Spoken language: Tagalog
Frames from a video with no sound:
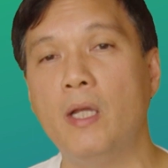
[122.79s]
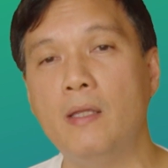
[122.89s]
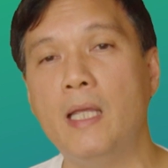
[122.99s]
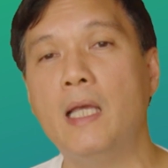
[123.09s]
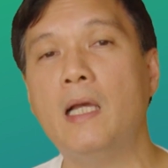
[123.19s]

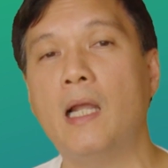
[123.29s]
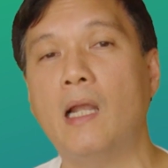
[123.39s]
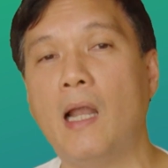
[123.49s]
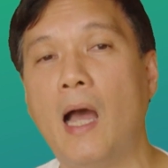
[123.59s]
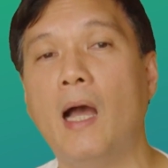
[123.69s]
hindi
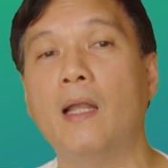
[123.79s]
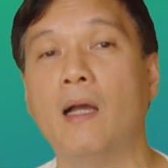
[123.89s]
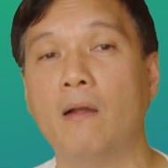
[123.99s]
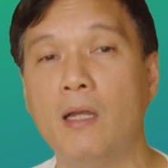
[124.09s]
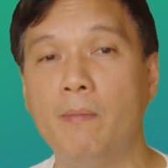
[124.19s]
kalalaan
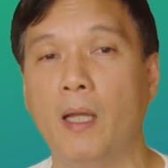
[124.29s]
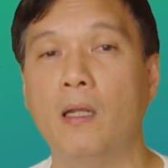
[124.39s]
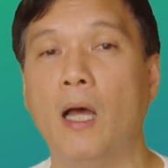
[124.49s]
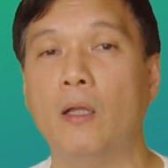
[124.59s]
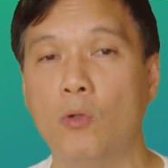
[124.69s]
ang
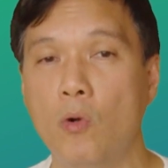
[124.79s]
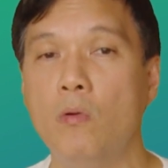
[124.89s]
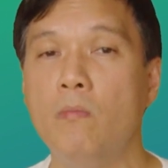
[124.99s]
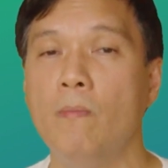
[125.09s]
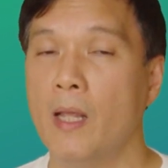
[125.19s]
krimen at
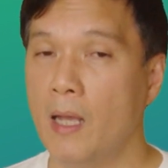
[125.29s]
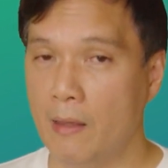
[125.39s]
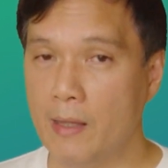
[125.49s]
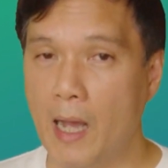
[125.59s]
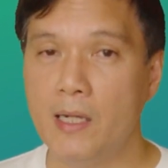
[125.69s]
kung,
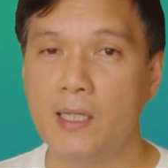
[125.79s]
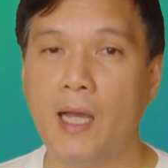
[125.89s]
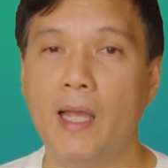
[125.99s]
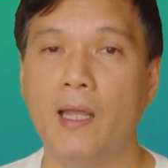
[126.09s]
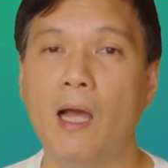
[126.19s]
dahil sa
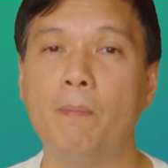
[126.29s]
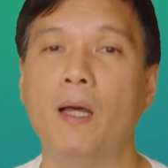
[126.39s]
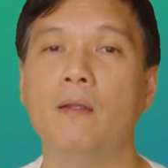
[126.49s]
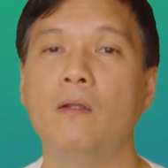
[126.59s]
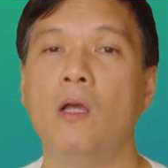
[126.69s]

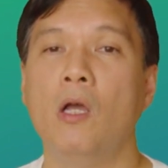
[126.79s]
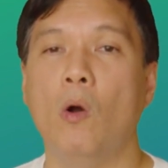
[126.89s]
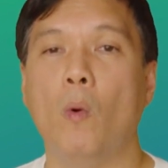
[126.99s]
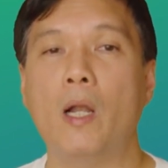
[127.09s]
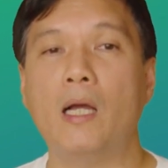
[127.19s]
kahirapan,
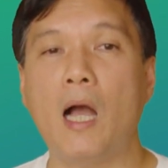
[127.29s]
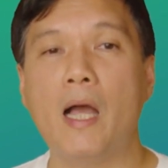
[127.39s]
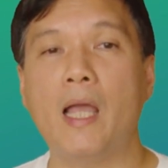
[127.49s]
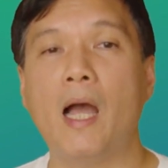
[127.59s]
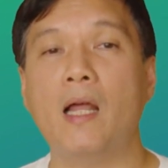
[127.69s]
walang
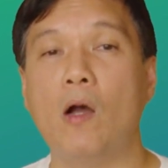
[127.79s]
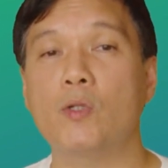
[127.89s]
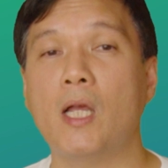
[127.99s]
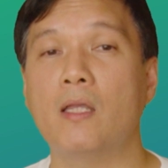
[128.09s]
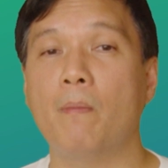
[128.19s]
kakayahan ng
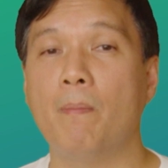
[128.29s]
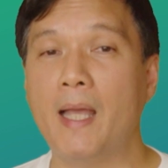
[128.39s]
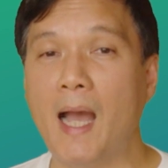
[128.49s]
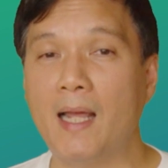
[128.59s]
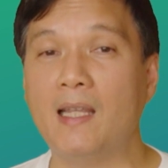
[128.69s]
akusadong
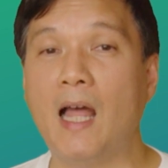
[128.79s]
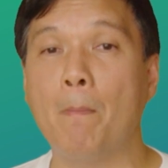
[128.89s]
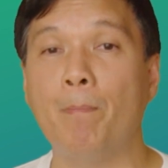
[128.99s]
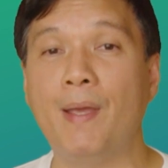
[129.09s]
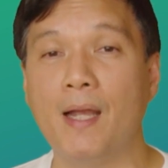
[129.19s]
bayaran
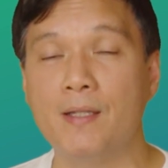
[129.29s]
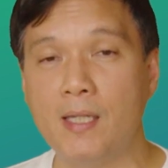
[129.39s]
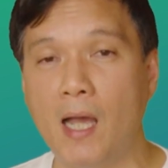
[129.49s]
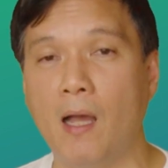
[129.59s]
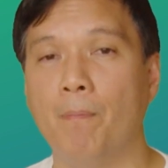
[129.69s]
ang
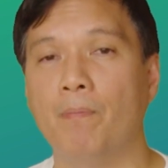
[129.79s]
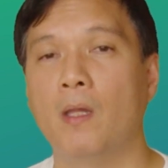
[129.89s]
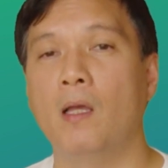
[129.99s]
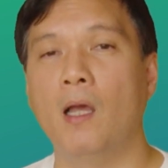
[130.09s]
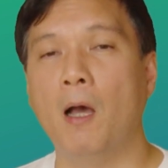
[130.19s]
piyansa
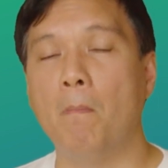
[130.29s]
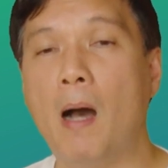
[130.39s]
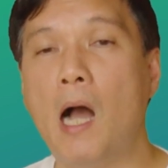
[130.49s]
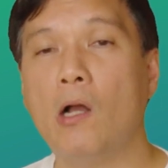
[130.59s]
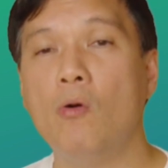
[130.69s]

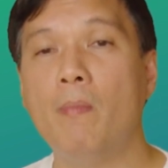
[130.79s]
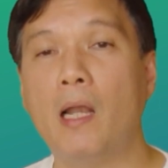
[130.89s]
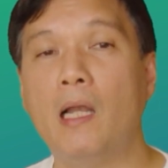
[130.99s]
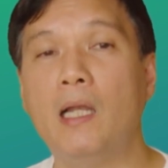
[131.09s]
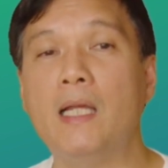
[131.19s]
bago
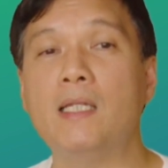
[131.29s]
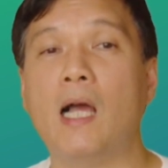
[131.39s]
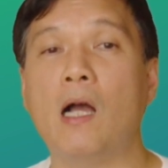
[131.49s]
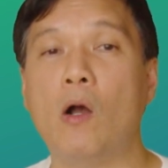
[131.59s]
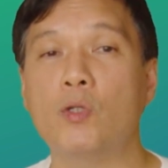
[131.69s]

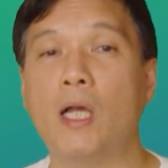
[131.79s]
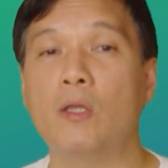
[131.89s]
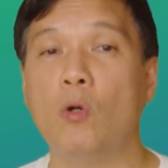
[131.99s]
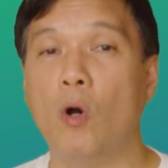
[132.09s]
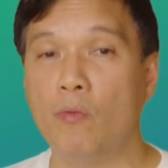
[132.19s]
ma-release ang
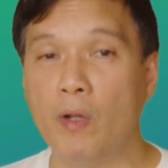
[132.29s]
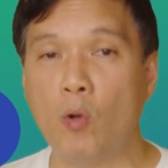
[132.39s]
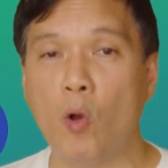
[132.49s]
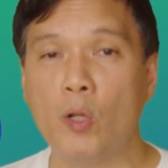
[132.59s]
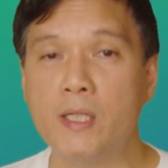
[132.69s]
akusado on
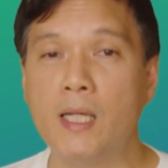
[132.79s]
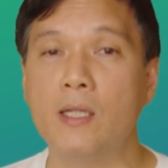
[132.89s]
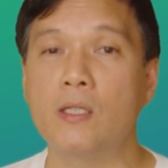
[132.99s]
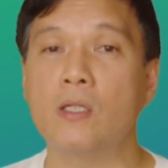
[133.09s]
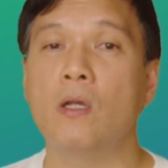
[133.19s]

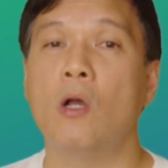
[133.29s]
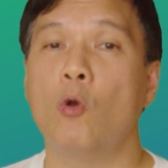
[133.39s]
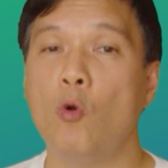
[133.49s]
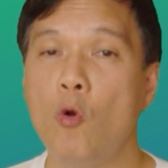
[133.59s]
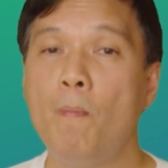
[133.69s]
recognizance
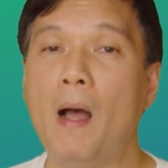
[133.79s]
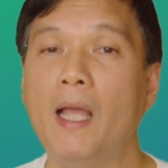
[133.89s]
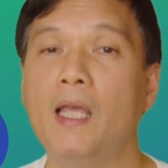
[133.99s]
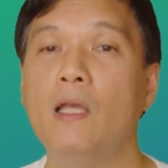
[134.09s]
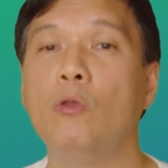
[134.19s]
kung
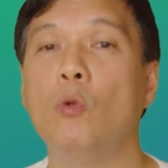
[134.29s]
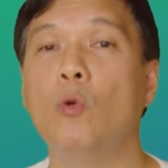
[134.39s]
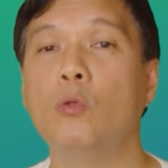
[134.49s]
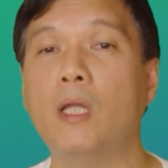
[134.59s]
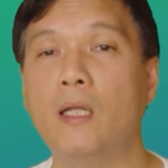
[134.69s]

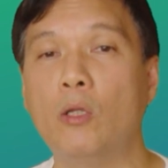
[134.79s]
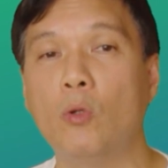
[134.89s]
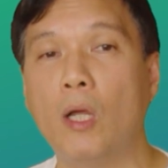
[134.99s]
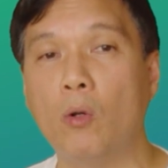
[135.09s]
pahihintulutan ito